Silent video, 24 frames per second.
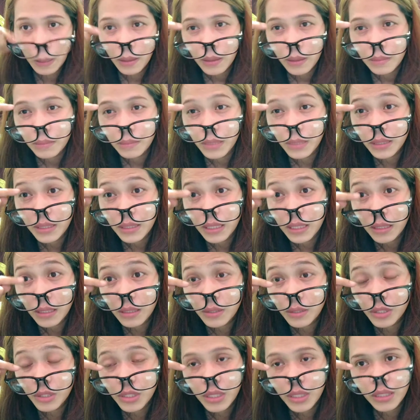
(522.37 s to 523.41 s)
mag-yellow
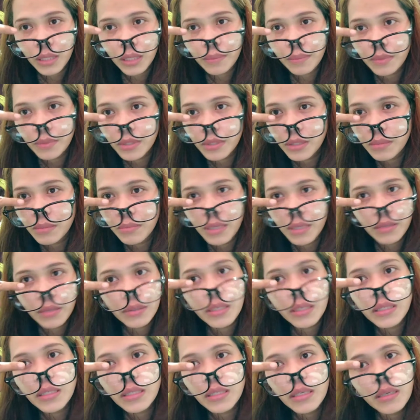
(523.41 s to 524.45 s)
siya. Tapos, meron
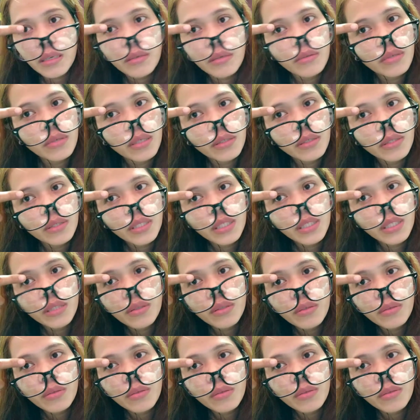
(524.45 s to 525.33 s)
kasi akong ano dito,